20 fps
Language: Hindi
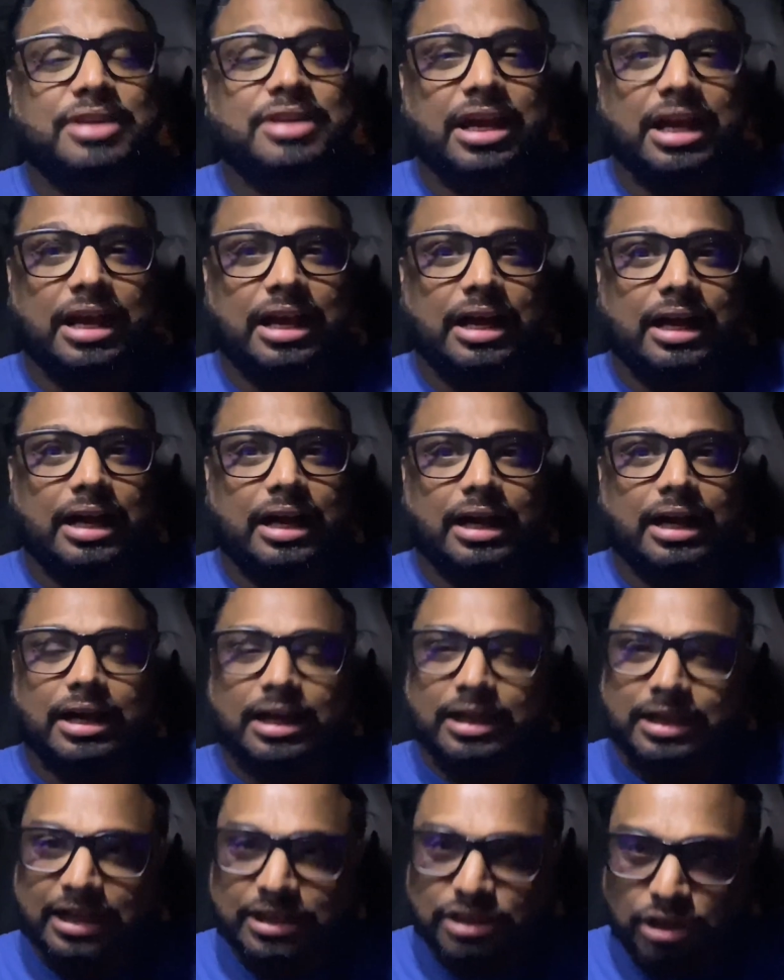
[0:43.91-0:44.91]

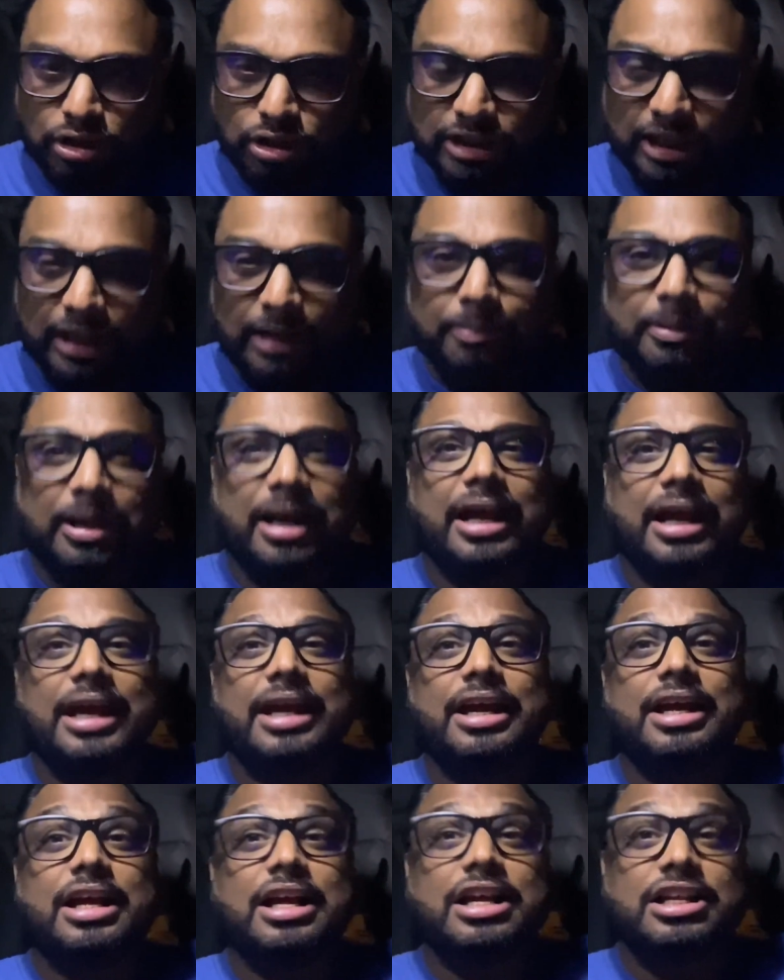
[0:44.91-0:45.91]
ये सऊदी अरब का है
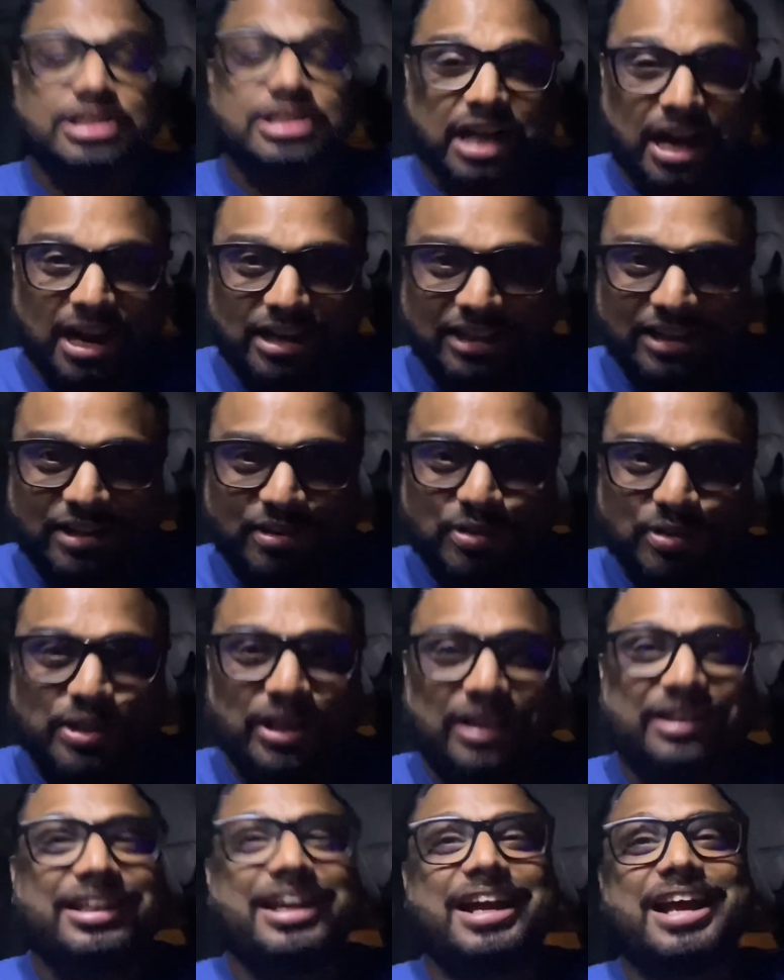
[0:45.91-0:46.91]
चार दिन रुक
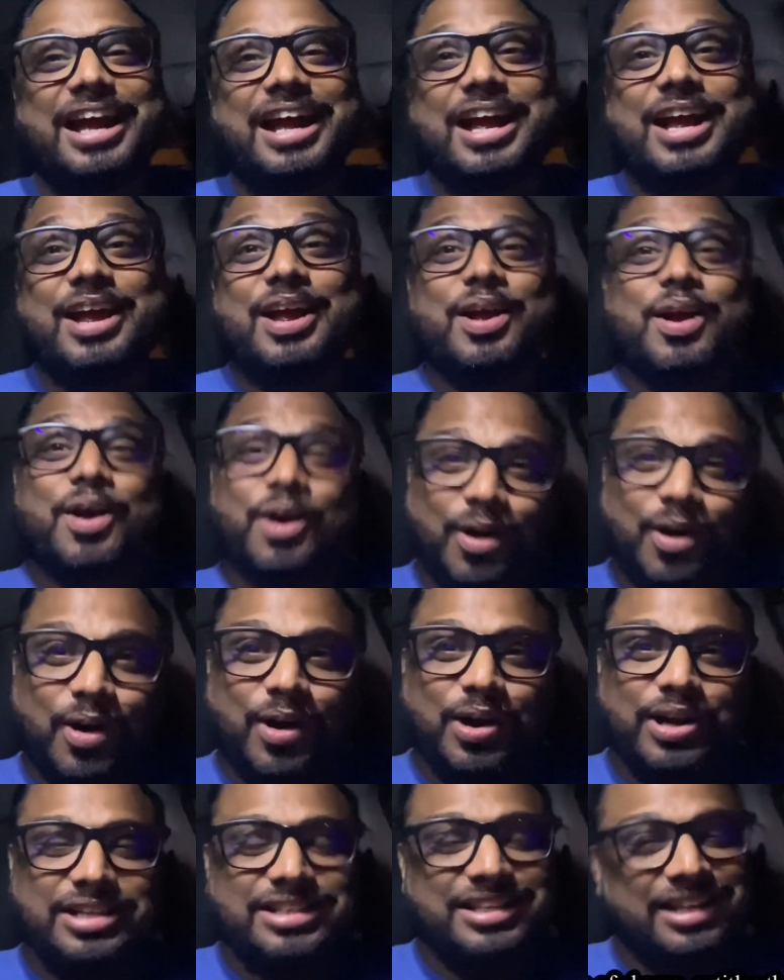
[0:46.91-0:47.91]
सकते हैं
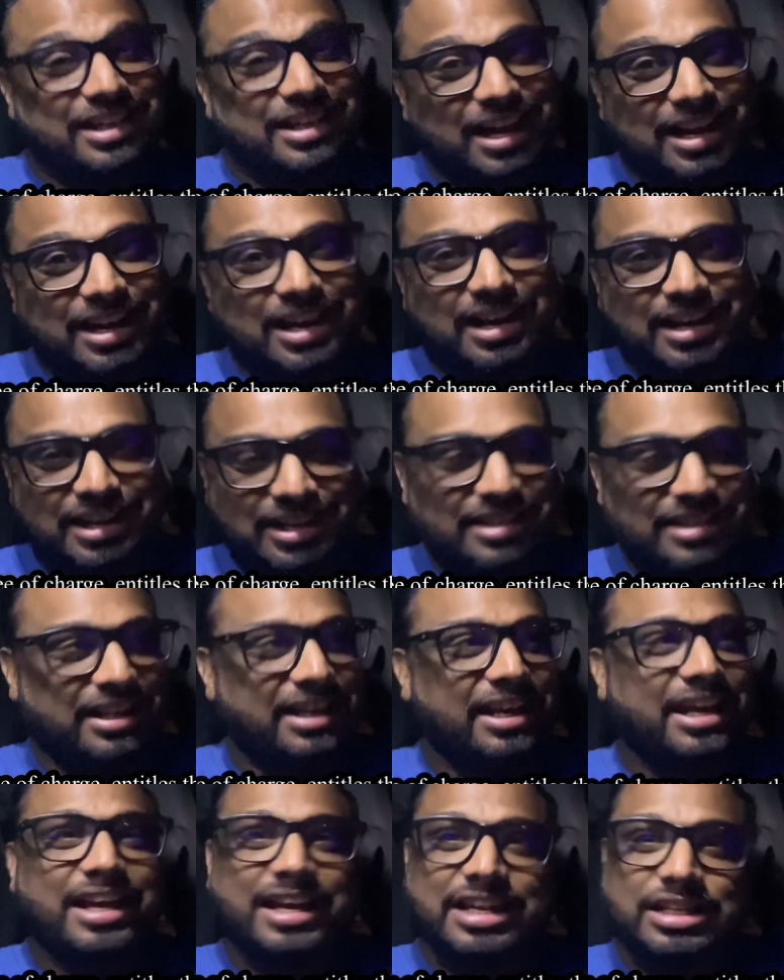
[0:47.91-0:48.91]
और इसकी क्या क्या कंडीशन
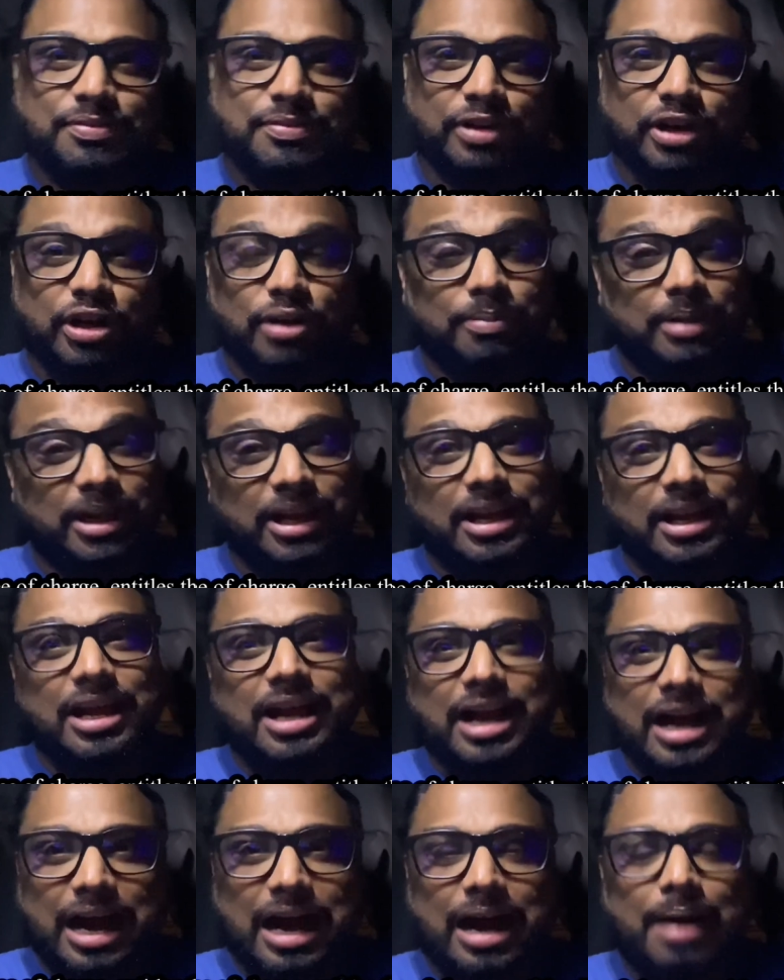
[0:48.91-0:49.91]
है इस वीडियो में
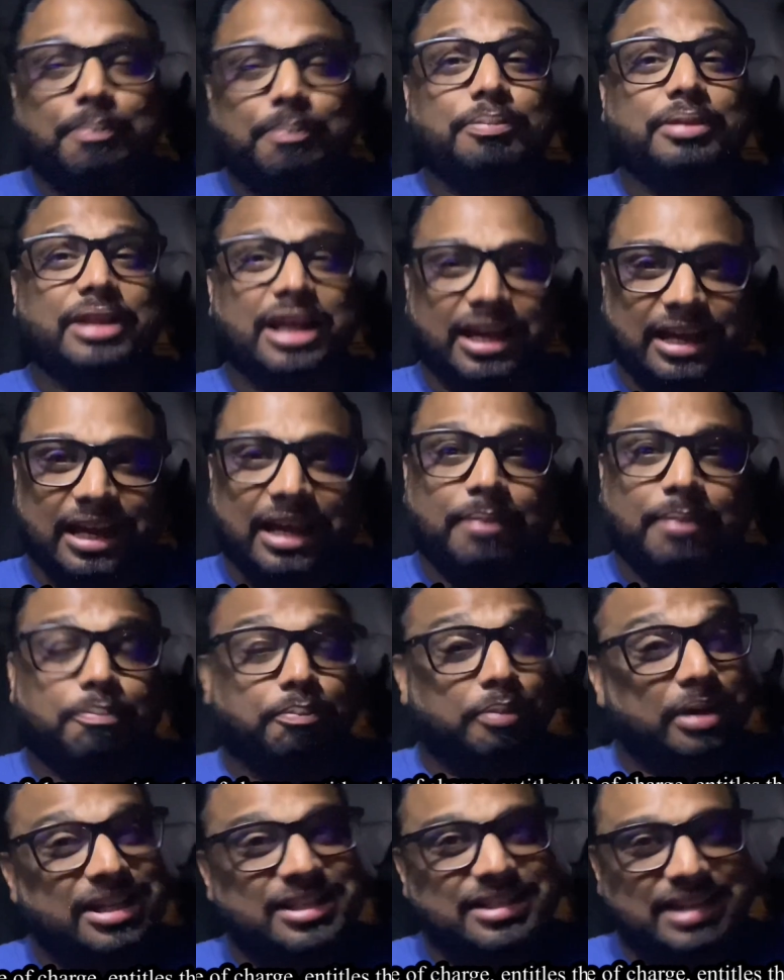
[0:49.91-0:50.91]
आप देखें
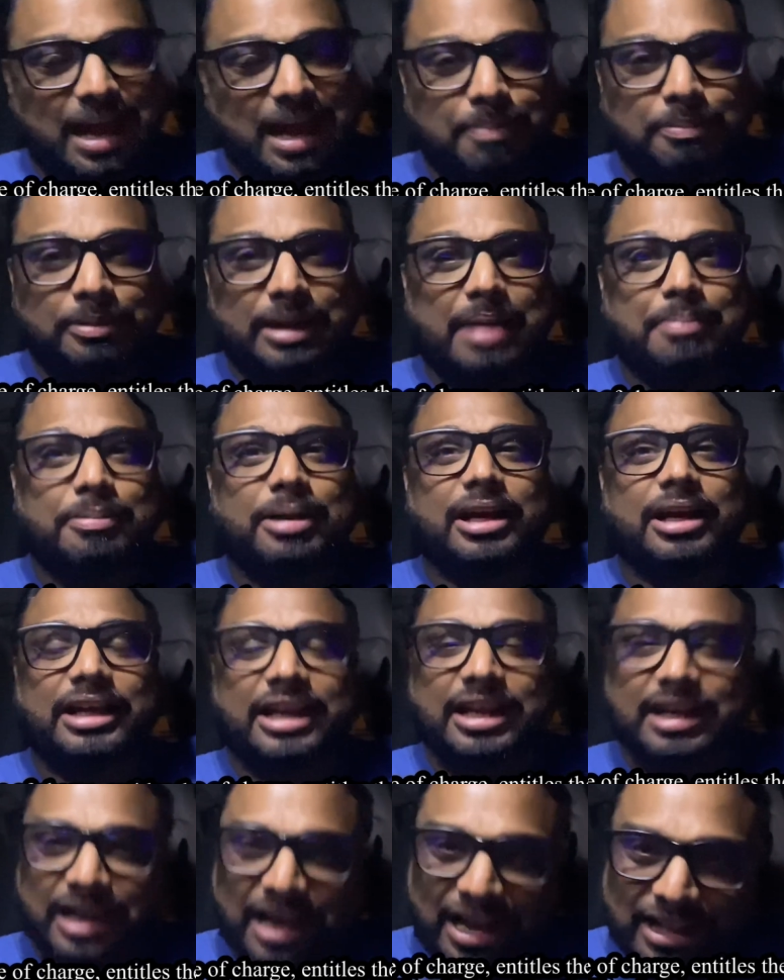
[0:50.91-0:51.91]
प्लीज टैप टैप
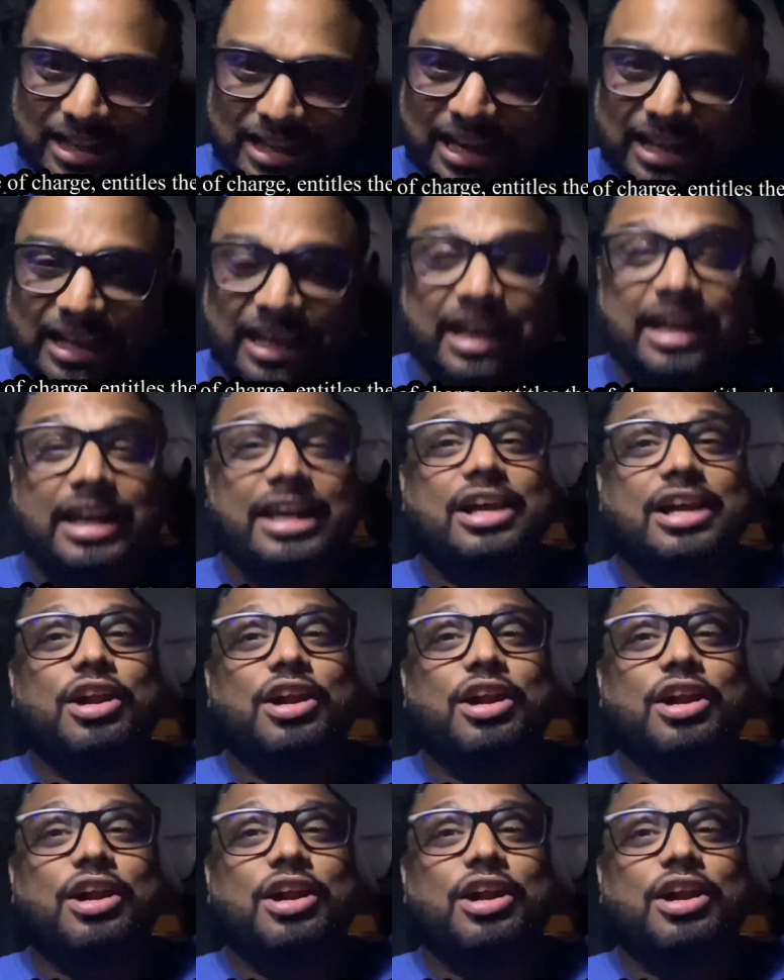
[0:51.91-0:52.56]
करके ना देखें